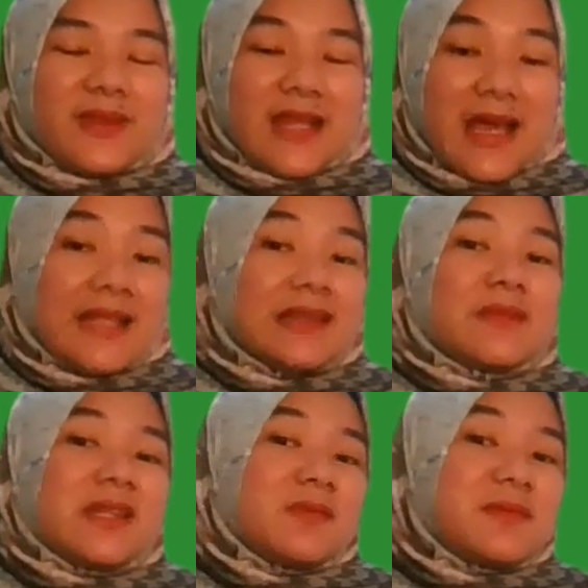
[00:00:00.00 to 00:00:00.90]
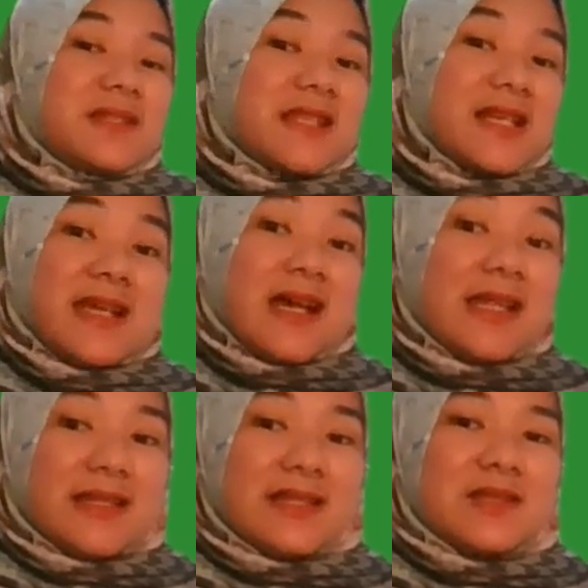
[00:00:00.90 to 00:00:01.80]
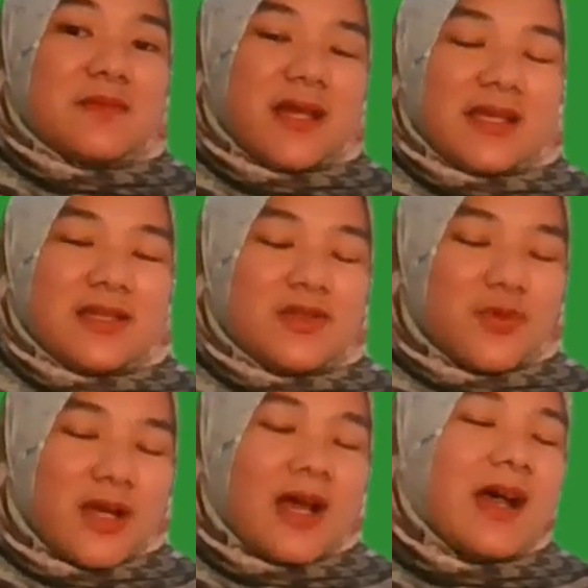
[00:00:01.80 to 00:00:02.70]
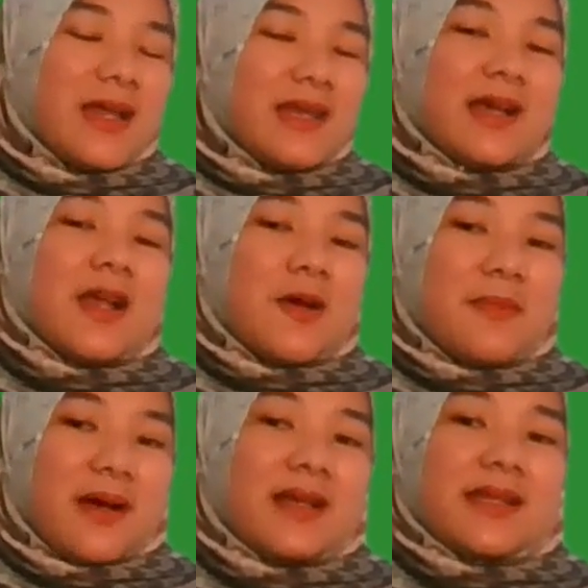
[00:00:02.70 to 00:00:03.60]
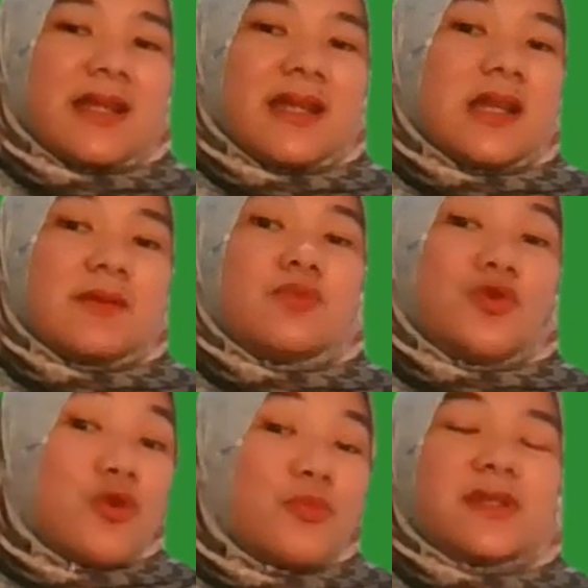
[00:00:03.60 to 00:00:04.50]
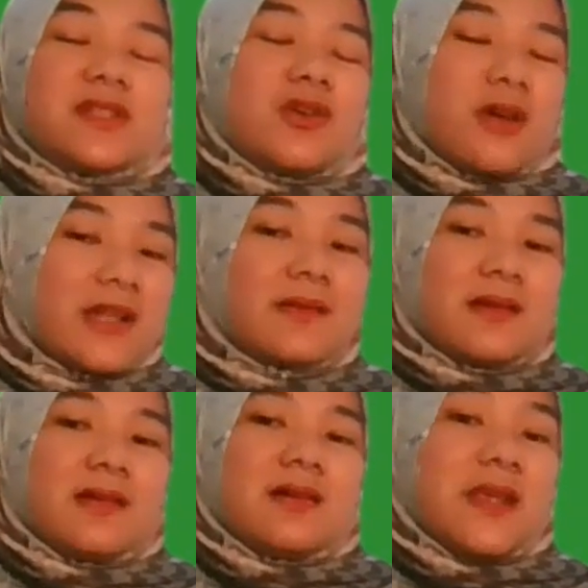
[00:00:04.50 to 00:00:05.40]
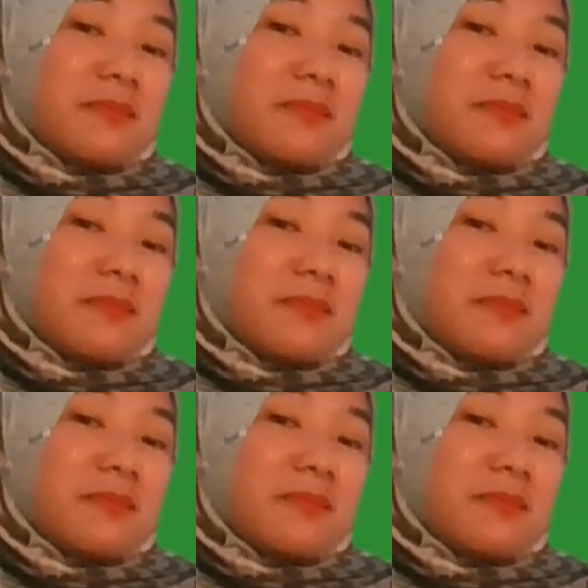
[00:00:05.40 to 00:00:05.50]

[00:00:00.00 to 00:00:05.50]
Dan teman-teman bisa lihat di sebelah ini juga ada gambar ya dari buku Pisiokrat uh,